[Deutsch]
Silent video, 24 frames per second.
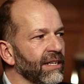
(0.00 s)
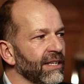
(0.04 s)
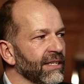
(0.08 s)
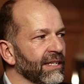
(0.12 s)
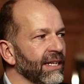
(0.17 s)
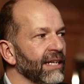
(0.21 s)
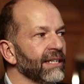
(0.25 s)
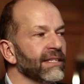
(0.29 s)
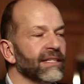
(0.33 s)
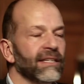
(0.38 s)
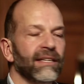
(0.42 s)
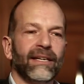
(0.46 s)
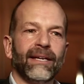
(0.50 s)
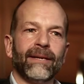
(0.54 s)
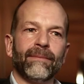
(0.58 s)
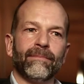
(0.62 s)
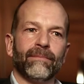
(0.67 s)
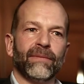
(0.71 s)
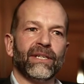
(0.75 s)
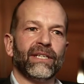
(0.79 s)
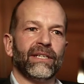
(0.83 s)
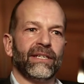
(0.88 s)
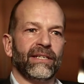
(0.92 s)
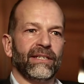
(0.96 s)
das ganze
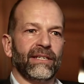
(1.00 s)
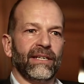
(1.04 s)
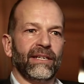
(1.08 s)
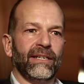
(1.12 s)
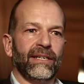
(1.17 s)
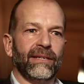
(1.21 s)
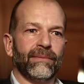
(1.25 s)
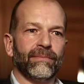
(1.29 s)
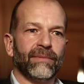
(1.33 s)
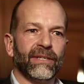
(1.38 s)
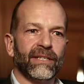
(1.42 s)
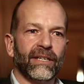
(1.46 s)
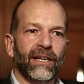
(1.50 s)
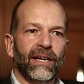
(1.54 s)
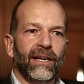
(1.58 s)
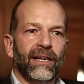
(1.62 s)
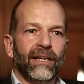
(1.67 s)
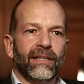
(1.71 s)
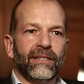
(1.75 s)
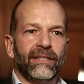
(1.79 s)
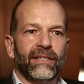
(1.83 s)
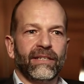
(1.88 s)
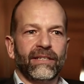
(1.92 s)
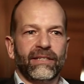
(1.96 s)
Leben mit Internet, mit
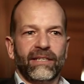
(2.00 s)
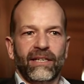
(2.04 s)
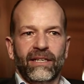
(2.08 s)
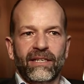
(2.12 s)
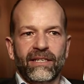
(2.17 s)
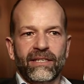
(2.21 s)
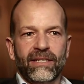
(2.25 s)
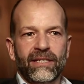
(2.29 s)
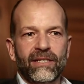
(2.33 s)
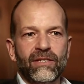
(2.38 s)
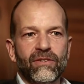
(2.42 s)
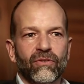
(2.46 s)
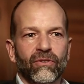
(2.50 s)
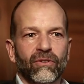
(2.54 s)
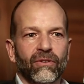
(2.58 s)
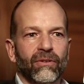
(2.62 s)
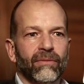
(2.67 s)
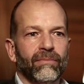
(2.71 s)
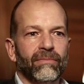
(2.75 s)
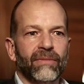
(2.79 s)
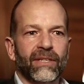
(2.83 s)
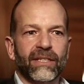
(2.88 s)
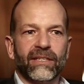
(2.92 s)
Digitalisierung,